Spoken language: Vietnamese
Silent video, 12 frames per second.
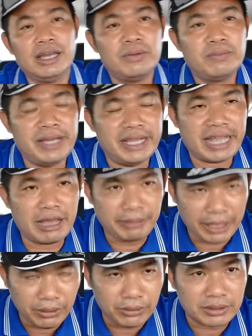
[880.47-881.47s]
vì trái
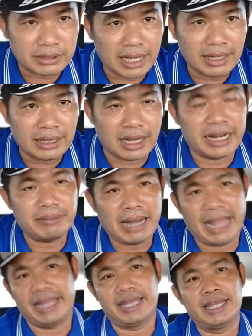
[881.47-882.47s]
phiếu tới thời điểm
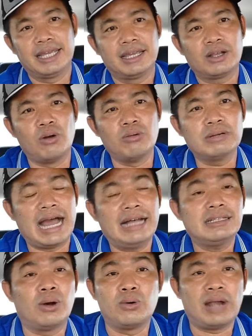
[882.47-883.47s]
này cũng đã
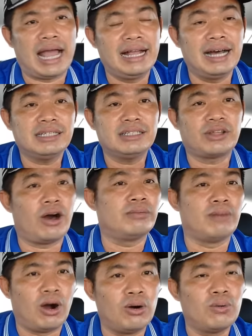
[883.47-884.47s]
thu lại hết toàn
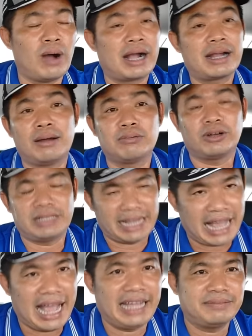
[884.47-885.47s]
bộ và không có thiệt
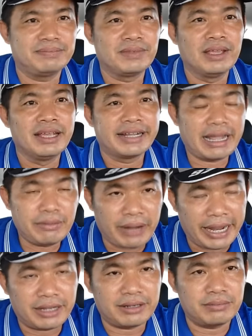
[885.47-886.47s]
hại cái
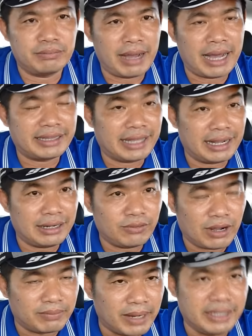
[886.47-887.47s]
việc mà Tân
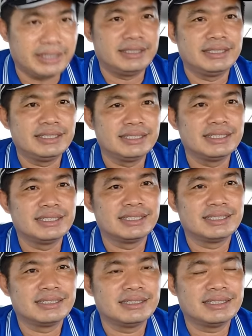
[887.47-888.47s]
Hoàng Minh
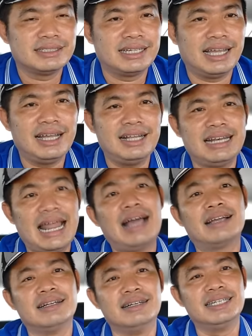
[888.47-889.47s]
à,
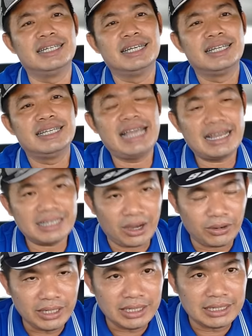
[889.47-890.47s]
là người gian
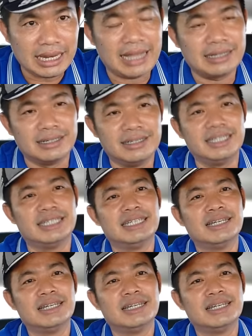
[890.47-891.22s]
dối là người